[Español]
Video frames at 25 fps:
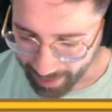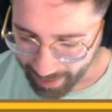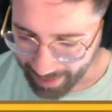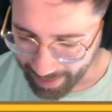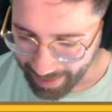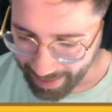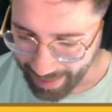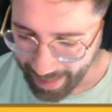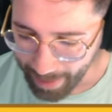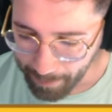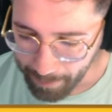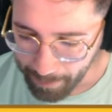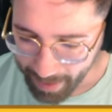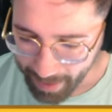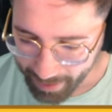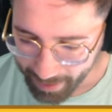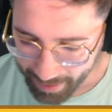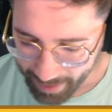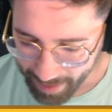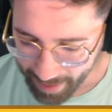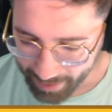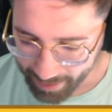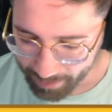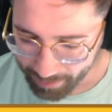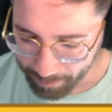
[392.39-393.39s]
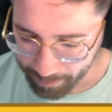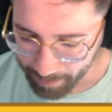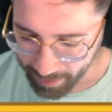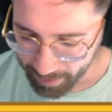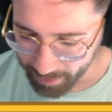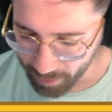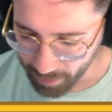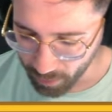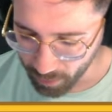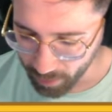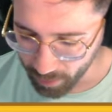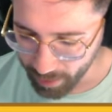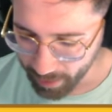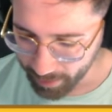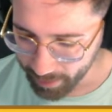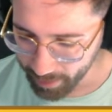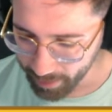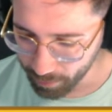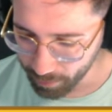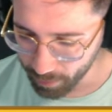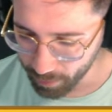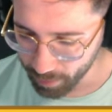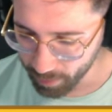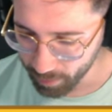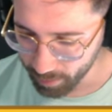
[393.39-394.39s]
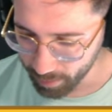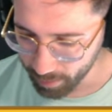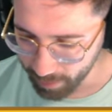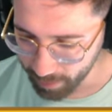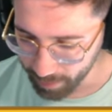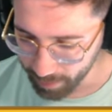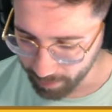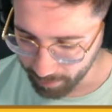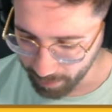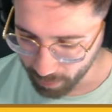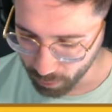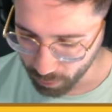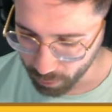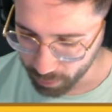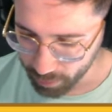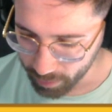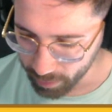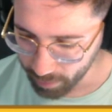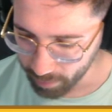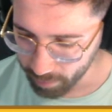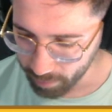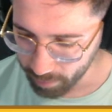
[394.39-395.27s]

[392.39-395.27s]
la máquina expendedora, que bueno, eh, me gusta.